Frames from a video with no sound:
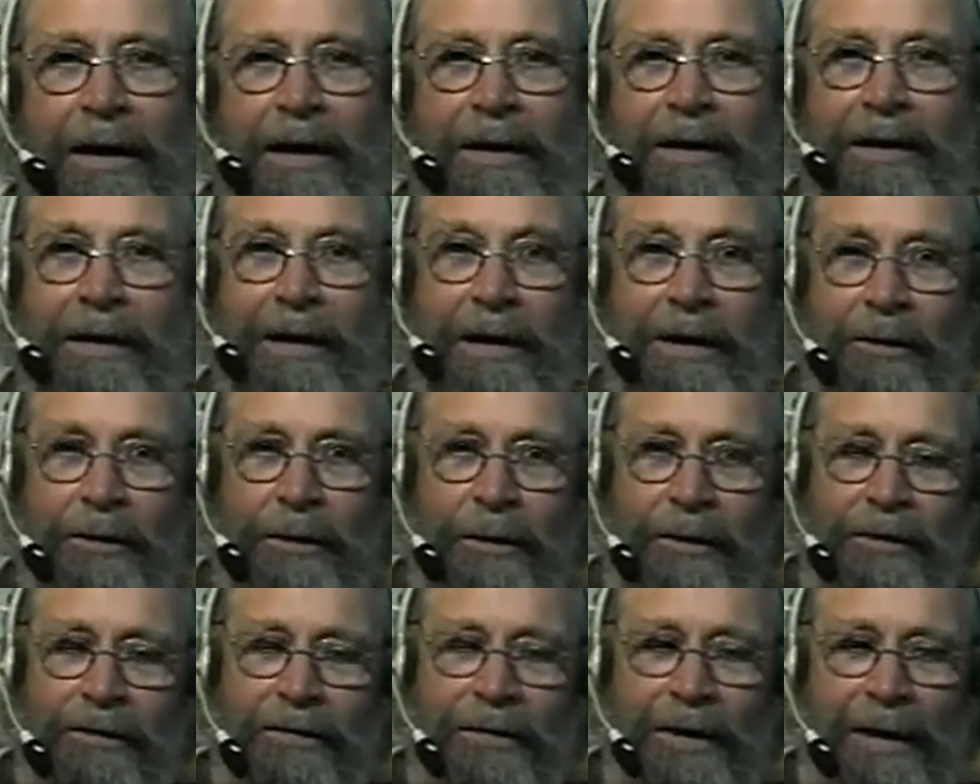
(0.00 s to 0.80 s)
y
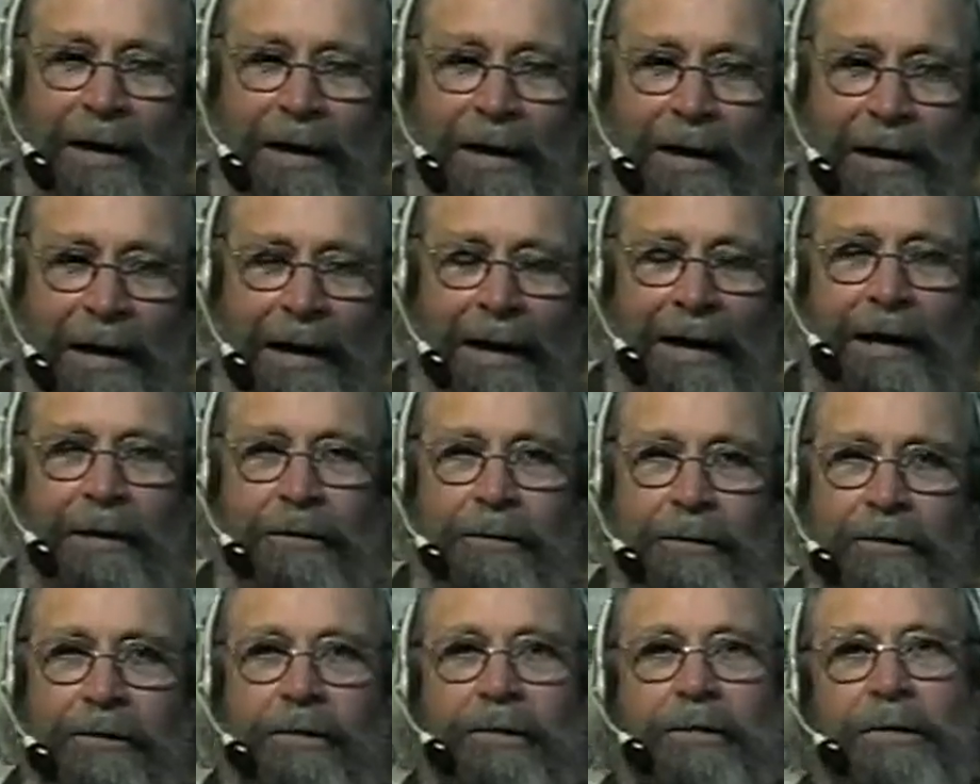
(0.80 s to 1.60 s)
entonces el
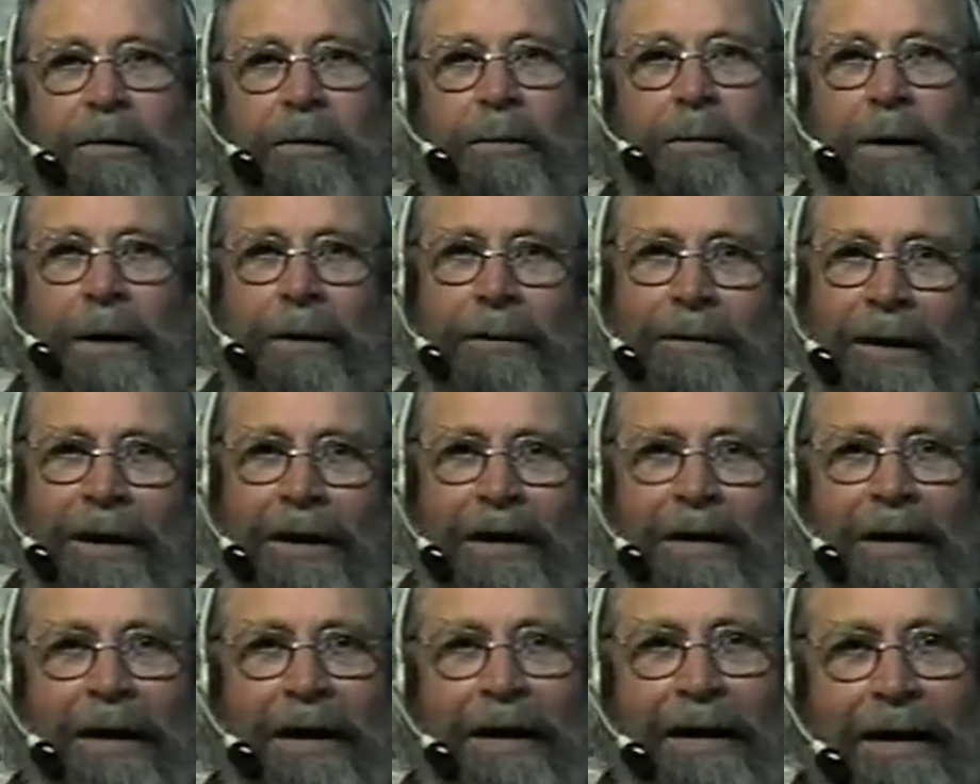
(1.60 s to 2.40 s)
Nacho dice, sí, pero
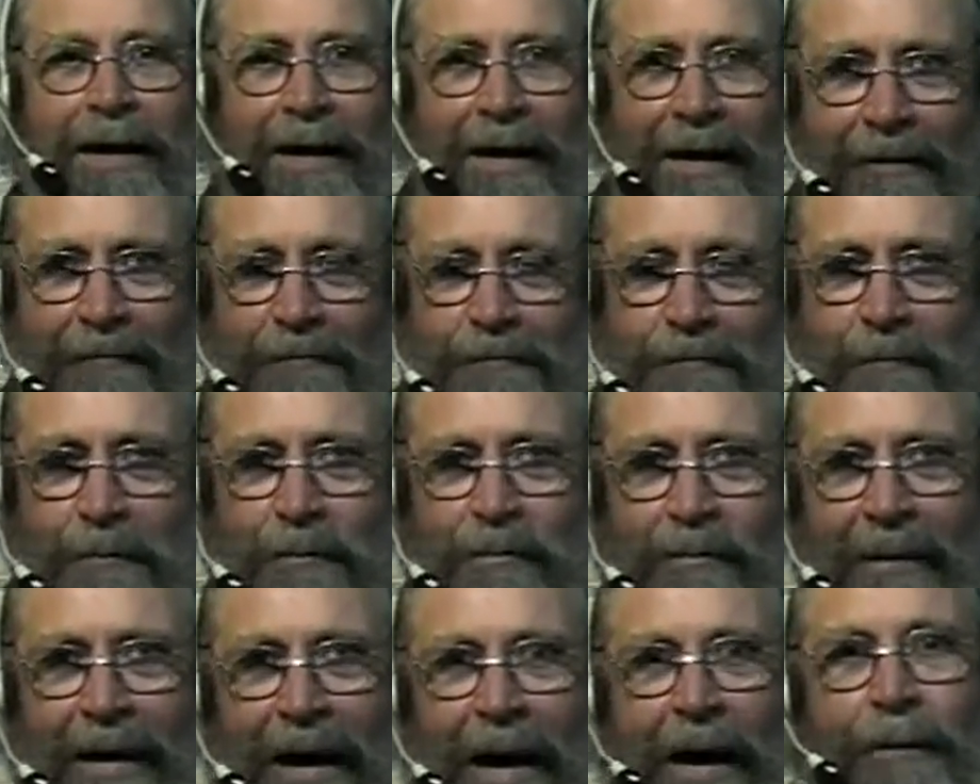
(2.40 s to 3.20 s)
había, eh,
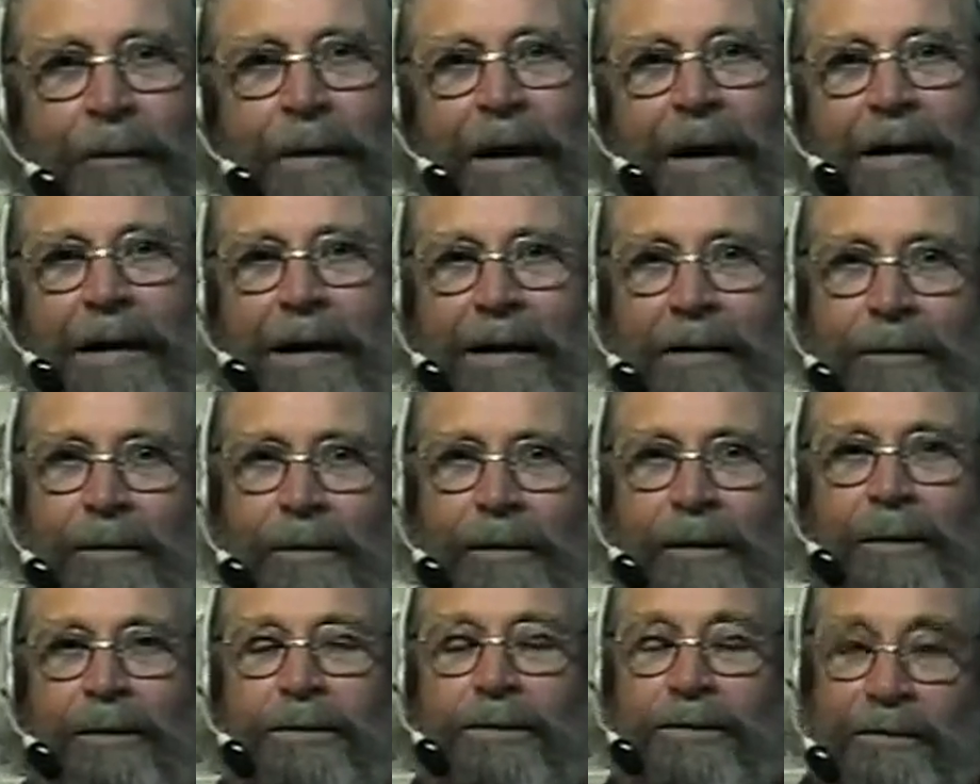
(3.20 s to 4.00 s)
había
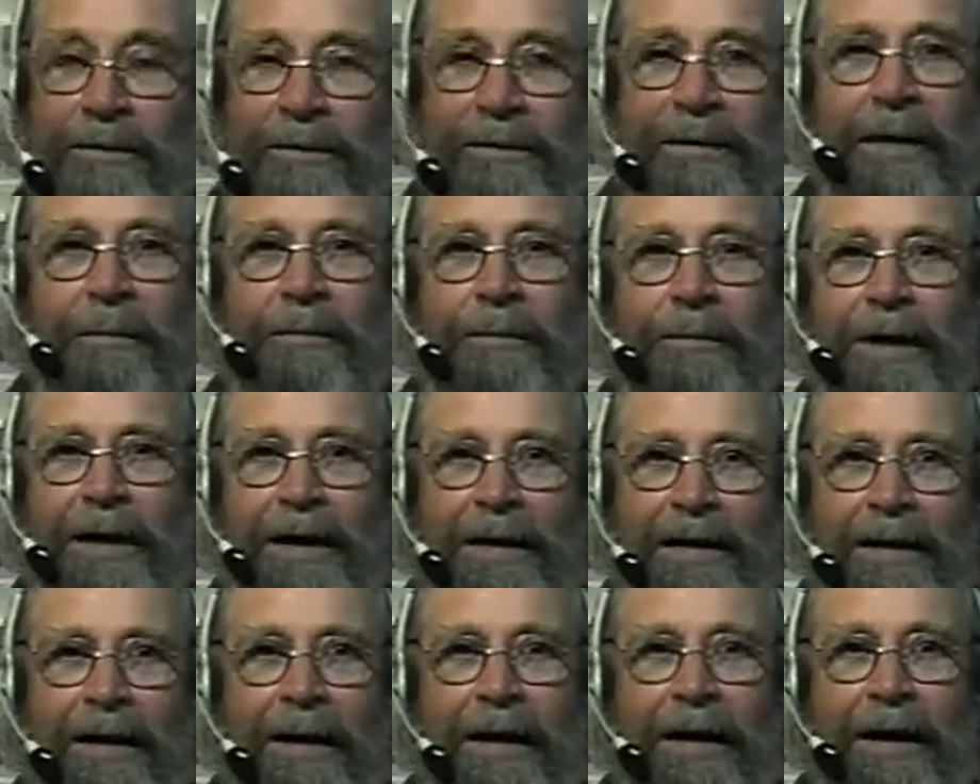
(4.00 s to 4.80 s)
libros
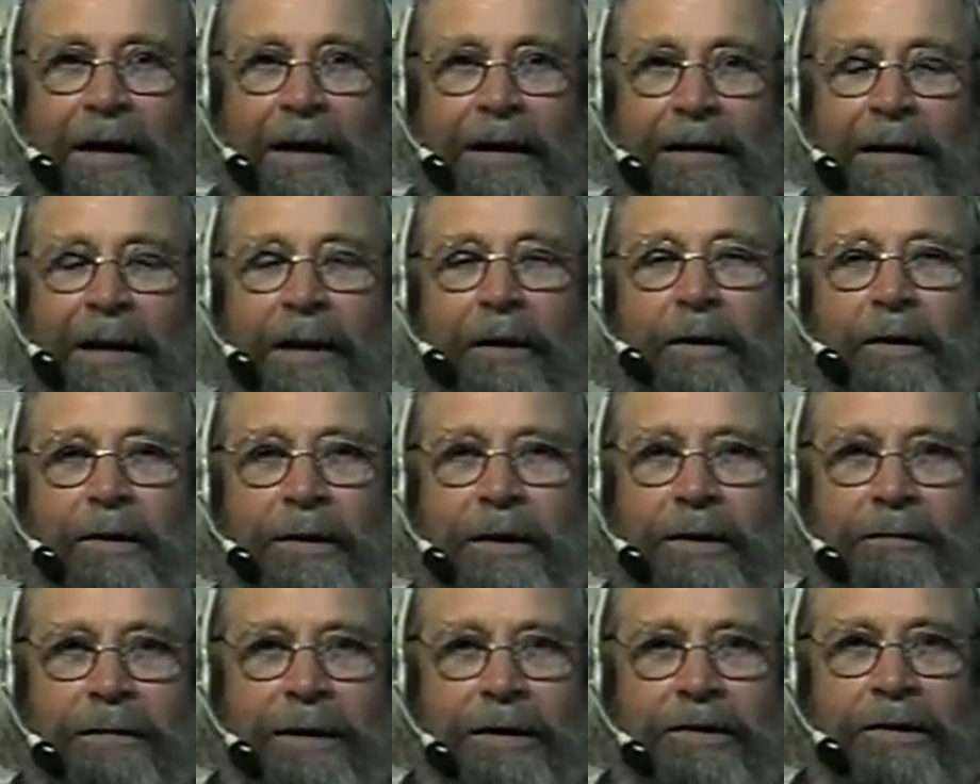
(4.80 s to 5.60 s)
también de
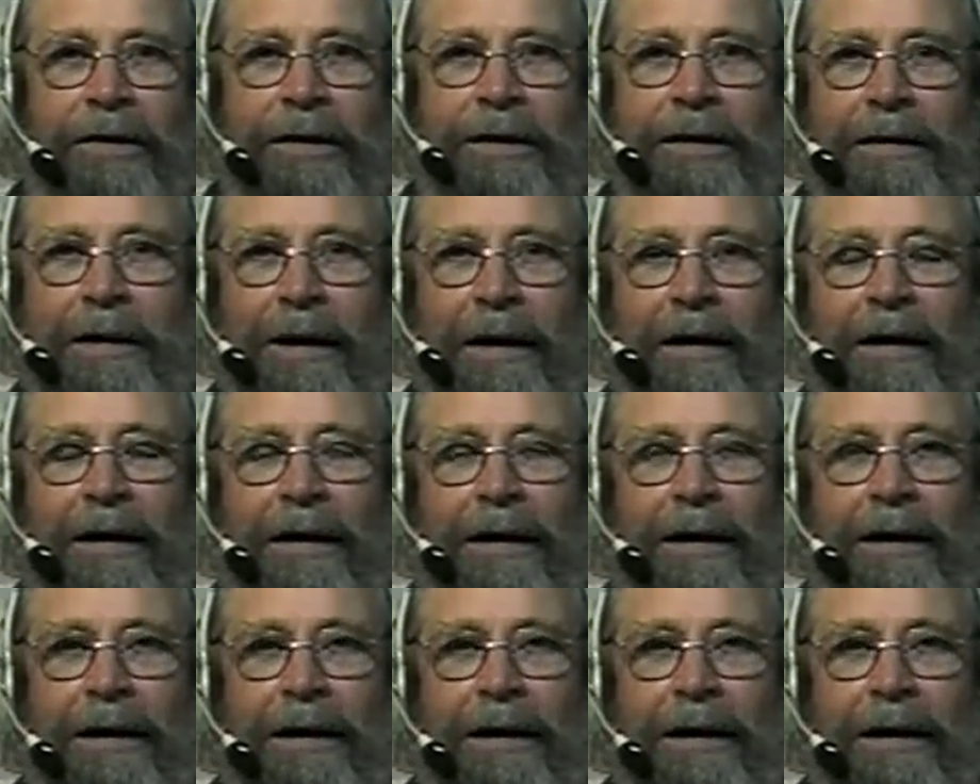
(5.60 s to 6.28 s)
corte fascista,